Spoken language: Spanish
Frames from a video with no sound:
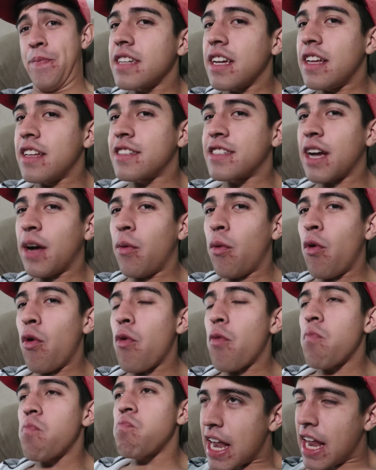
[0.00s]
El
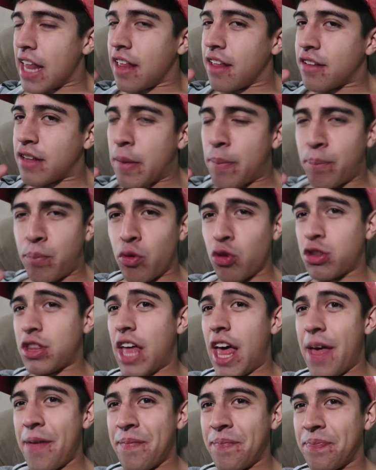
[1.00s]
chavo le dice
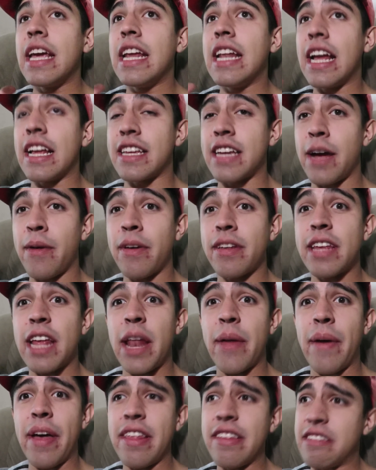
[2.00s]
puta y la chava se
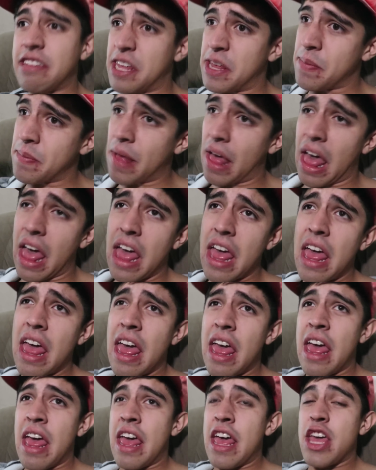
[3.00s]
le va encima.
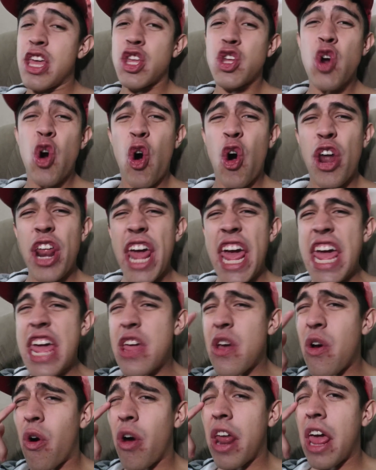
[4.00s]
Llore y
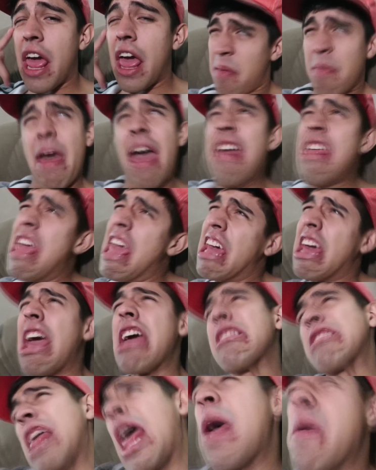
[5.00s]
llore. Me
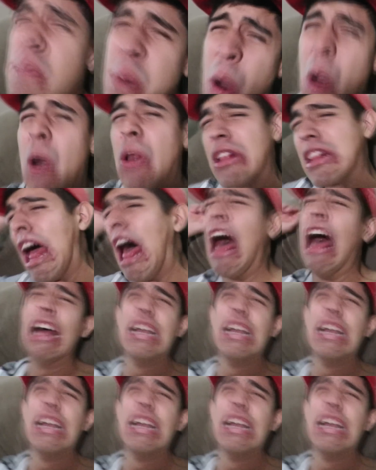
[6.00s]
dijiste puta.